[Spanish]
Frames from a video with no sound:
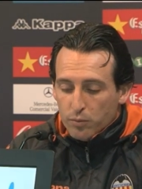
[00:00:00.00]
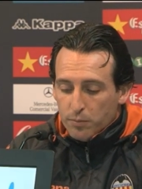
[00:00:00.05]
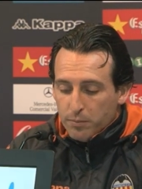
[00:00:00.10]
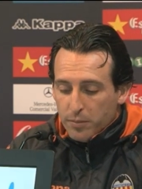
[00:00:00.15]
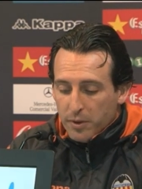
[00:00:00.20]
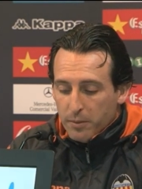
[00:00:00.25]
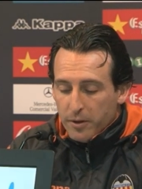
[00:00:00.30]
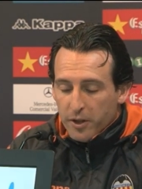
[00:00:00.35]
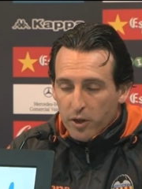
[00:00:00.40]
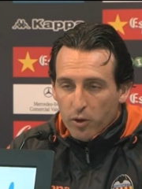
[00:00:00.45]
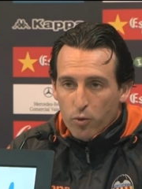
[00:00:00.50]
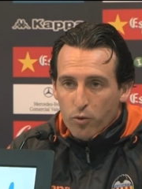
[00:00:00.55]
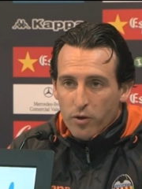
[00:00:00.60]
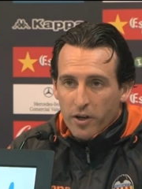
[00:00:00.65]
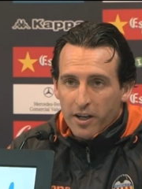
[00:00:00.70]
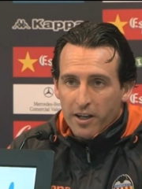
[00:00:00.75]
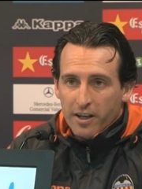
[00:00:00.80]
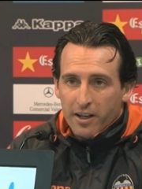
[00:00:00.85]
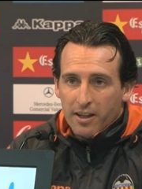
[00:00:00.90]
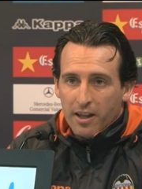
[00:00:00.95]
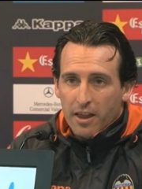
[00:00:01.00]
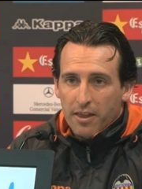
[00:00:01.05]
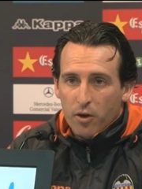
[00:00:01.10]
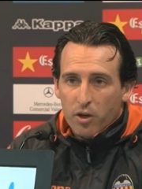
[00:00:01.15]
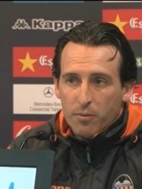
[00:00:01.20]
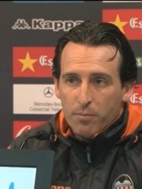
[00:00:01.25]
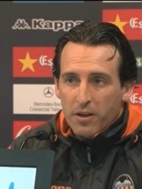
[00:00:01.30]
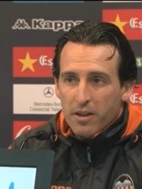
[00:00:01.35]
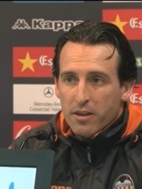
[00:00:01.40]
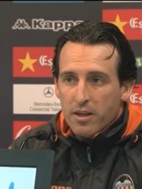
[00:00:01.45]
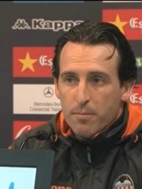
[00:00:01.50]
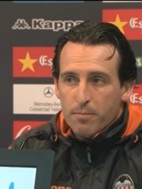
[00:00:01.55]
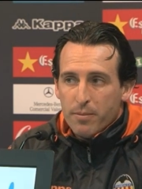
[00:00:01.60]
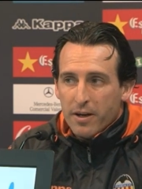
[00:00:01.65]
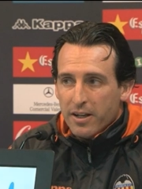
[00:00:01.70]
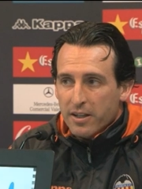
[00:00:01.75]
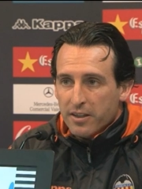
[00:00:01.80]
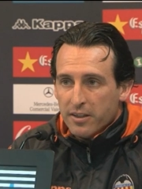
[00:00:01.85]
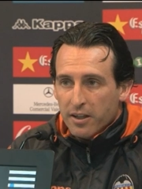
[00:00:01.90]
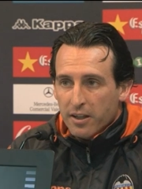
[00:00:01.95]
Primero, una de las razones
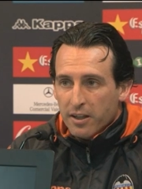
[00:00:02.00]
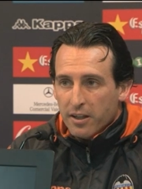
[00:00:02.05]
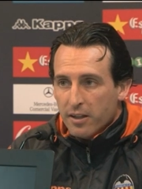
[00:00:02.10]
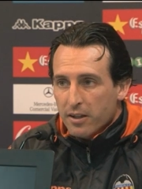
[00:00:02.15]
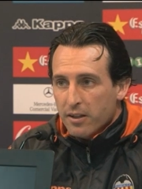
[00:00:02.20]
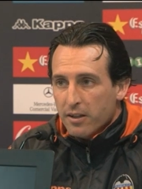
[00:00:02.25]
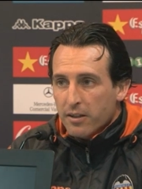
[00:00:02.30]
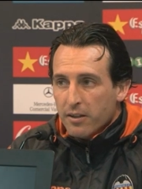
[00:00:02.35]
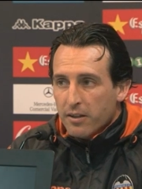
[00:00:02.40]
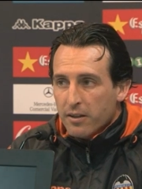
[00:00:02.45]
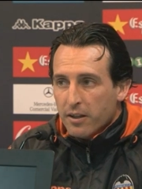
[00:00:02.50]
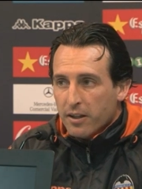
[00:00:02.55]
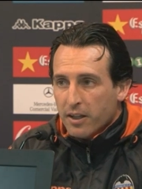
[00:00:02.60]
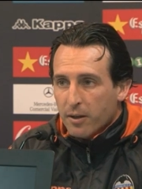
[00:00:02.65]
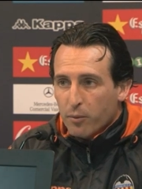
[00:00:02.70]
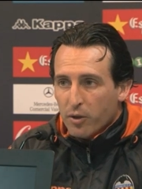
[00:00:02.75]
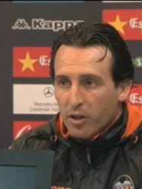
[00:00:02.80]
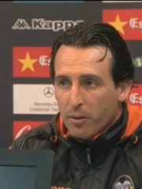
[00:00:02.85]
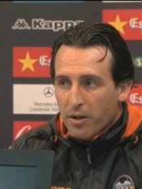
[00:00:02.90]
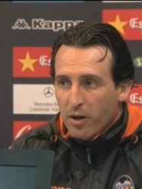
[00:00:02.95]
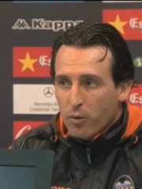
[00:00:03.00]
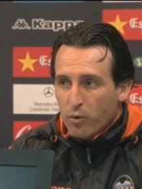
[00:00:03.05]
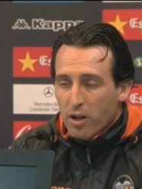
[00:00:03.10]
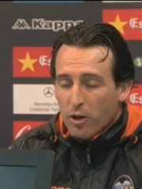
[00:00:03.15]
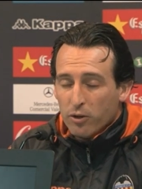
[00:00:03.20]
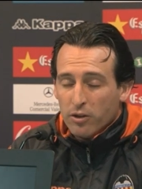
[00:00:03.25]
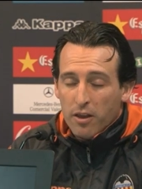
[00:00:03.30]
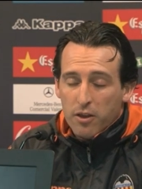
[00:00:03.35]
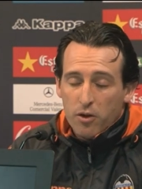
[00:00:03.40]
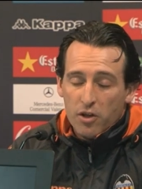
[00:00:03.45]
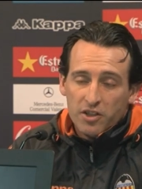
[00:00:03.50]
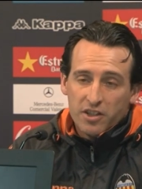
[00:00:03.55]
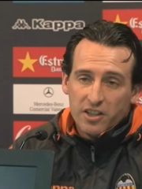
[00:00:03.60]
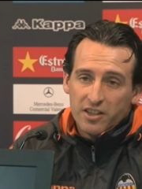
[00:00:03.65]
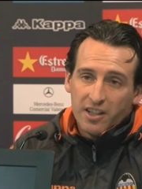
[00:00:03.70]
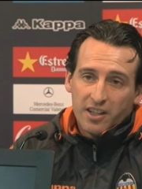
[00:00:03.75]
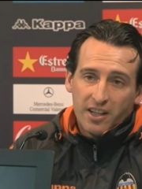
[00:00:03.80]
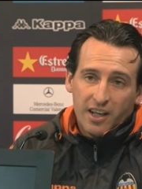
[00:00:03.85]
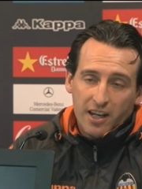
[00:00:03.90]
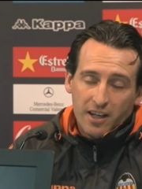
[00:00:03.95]
principales de, que pueda haber algunas rotaciones es
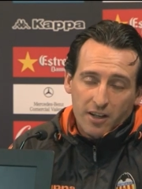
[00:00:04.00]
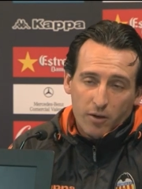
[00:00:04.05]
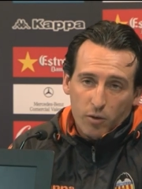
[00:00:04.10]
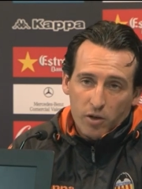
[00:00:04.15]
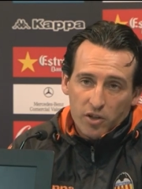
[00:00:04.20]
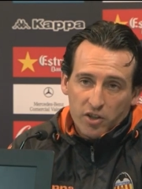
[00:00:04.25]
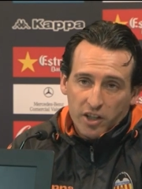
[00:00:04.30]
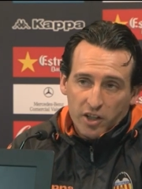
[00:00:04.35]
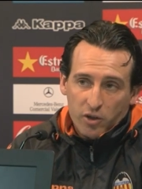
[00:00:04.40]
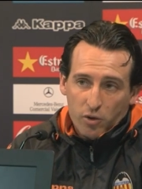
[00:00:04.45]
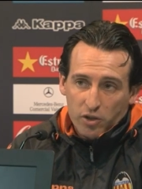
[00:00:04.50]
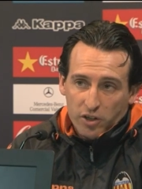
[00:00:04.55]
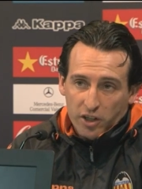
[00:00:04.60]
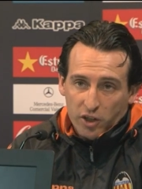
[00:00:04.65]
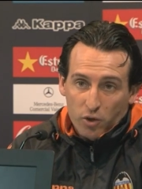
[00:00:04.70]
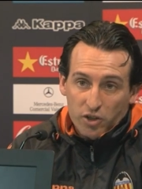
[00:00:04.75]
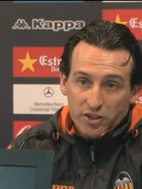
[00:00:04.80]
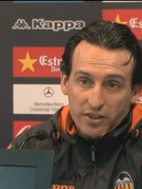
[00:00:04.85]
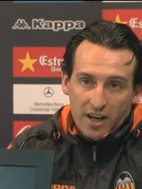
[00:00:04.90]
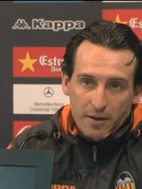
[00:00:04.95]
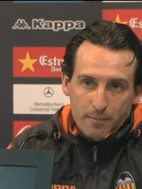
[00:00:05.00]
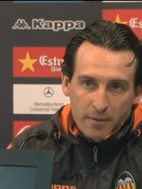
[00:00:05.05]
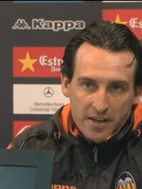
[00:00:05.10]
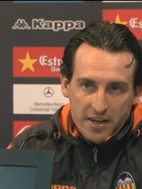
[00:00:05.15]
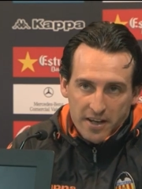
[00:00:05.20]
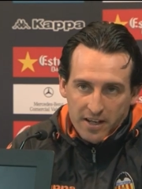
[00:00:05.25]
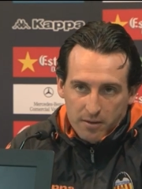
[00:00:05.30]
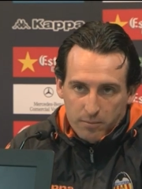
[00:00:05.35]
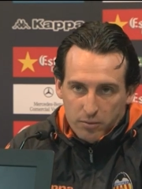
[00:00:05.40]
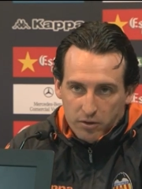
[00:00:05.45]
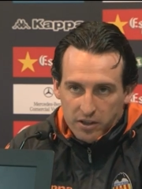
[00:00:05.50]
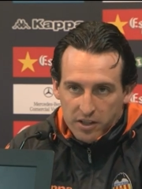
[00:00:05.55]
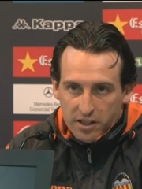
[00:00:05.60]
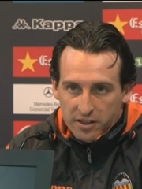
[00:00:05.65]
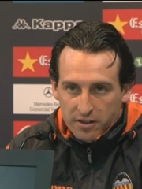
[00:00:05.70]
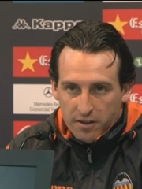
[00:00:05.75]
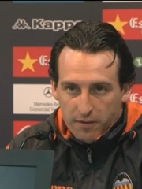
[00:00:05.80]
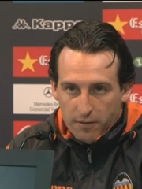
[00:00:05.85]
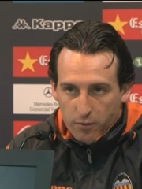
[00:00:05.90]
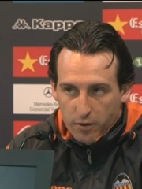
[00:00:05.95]
de que hay jugadores que no, que no estarán mañana porque ya
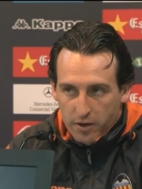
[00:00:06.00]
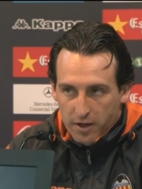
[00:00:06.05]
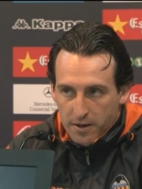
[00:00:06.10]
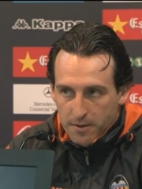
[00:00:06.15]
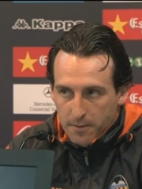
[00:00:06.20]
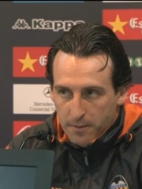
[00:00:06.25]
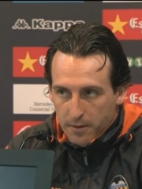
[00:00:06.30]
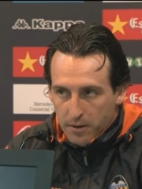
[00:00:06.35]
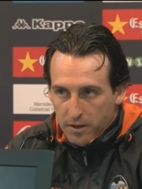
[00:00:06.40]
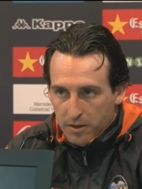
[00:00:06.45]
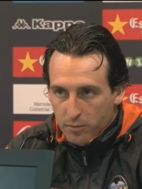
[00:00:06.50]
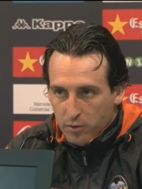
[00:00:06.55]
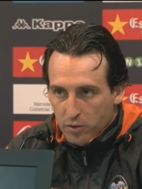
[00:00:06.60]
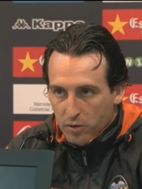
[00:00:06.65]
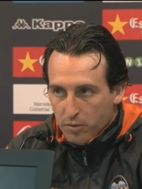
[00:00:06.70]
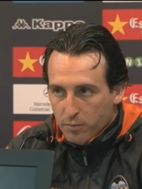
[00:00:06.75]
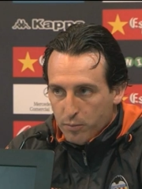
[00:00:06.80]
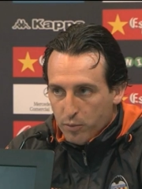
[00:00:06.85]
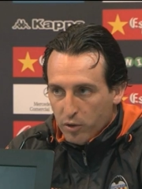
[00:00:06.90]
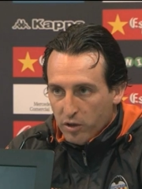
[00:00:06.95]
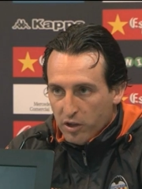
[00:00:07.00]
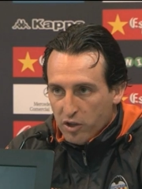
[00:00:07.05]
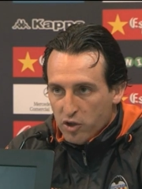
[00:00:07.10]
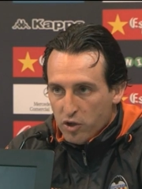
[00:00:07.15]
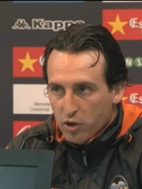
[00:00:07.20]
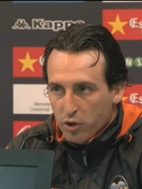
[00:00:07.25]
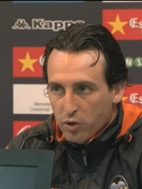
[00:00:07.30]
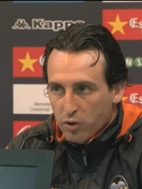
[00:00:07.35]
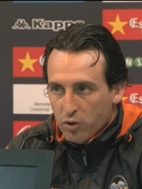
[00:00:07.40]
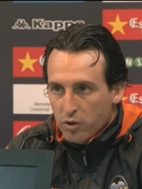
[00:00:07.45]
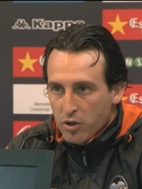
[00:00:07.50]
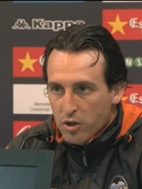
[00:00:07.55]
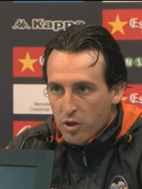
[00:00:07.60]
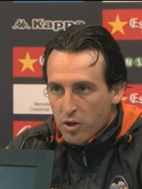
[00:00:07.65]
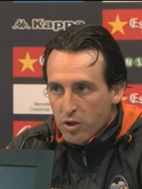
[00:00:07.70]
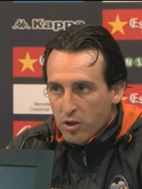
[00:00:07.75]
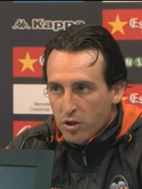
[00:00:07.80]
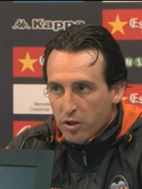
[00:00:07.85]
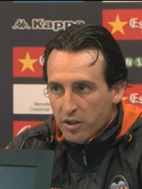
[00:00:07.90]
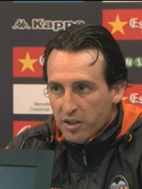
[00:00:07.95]
están fuera, ¿eh? por, por, lesión
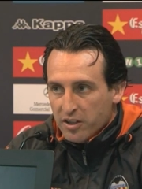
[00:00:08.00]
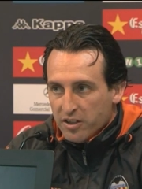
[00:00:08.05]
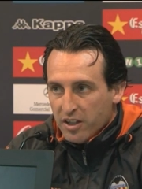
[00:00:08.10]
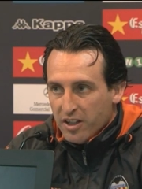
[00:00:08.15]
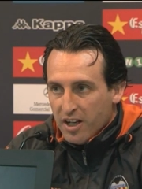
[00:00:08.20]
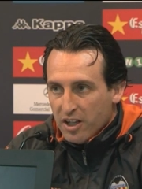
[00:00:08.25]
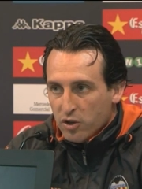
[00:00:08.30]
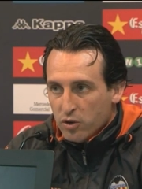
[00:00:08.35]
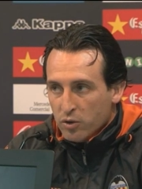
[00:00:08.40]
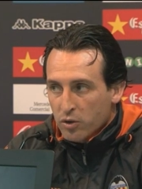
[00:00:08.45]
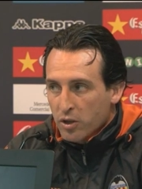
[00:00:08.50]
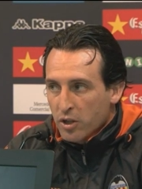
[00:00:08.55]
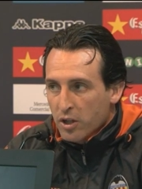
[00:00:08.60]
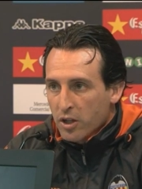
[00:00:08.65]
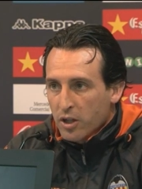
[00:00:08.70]
en este caso.